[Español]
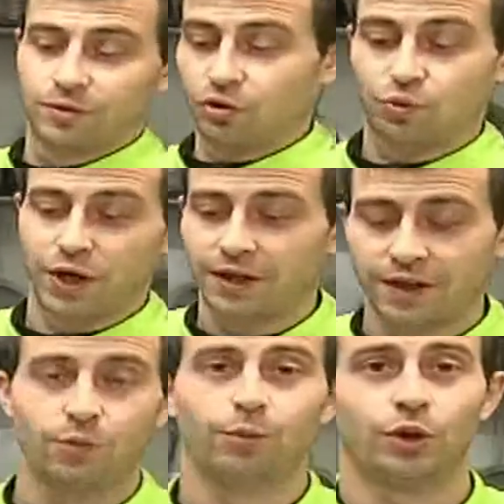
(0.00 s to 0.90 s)
Os voy a
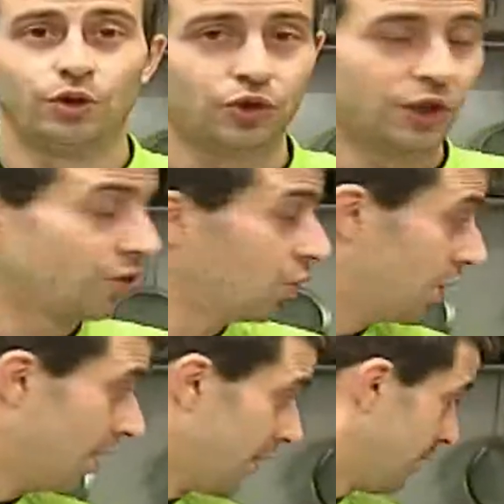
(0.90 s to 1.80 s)
quitar un poquito estas
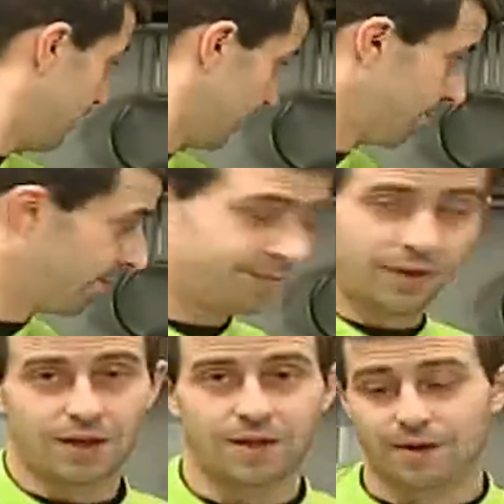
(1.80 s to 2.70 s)
cosas
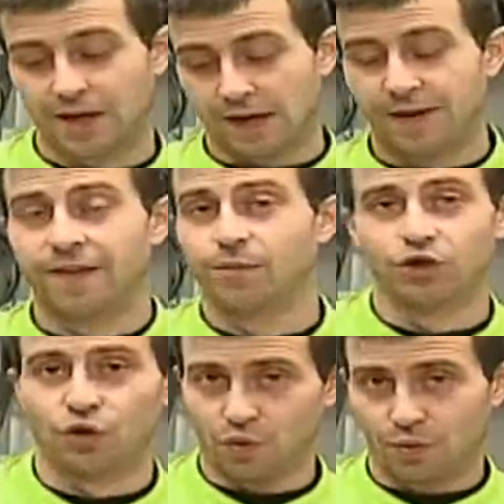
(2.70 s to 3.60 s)
Y
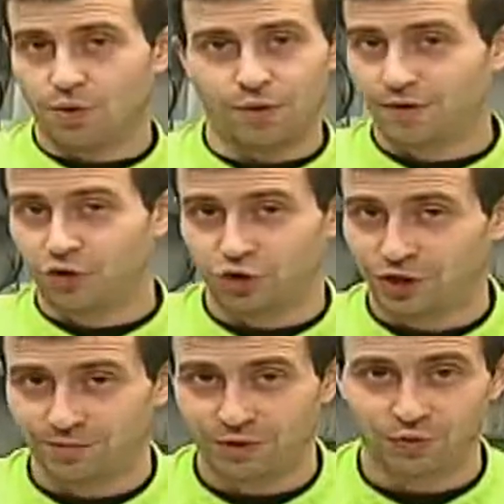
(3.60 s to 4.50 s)
añadimos el huevo En
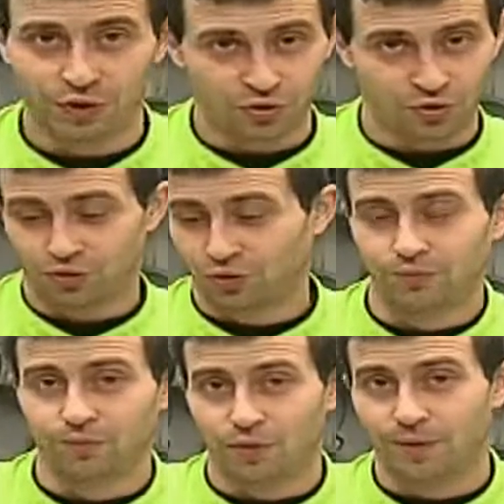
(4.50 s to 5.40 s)
2-3 minutitos
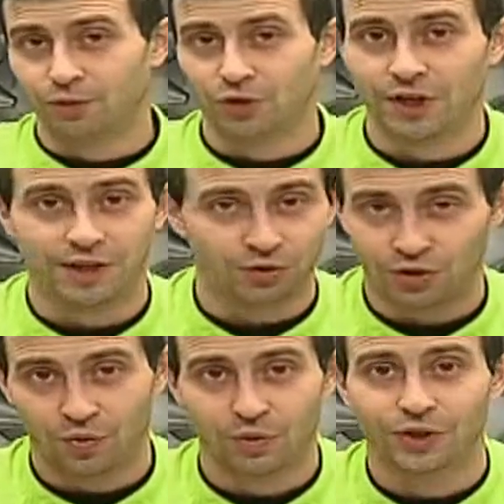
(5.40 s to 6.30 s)
volvemos, añadimos
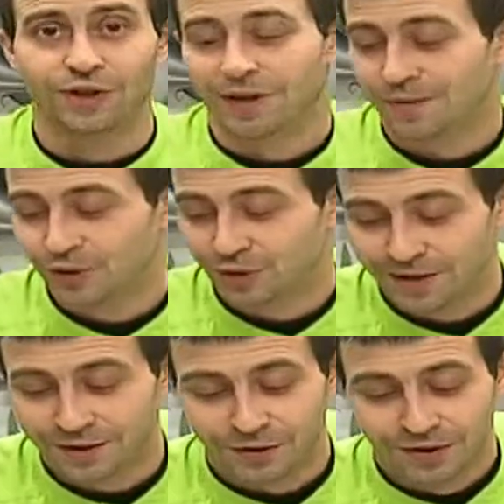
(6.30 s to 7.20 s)
el huevo y terminamos el
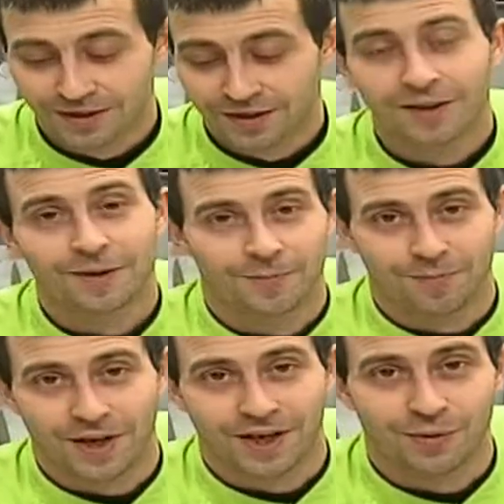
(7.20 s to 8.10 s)
plato
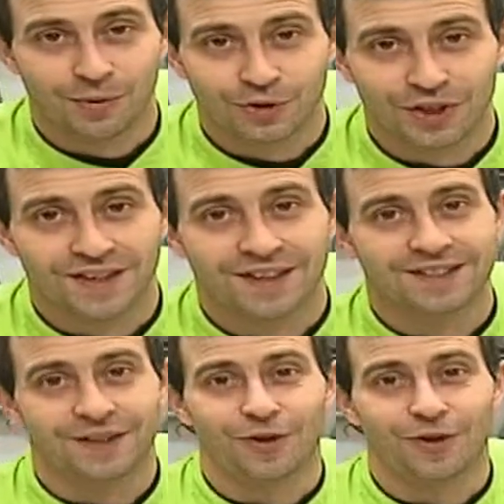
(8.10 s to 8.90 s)
Venga, vuelvo enseguida, hasta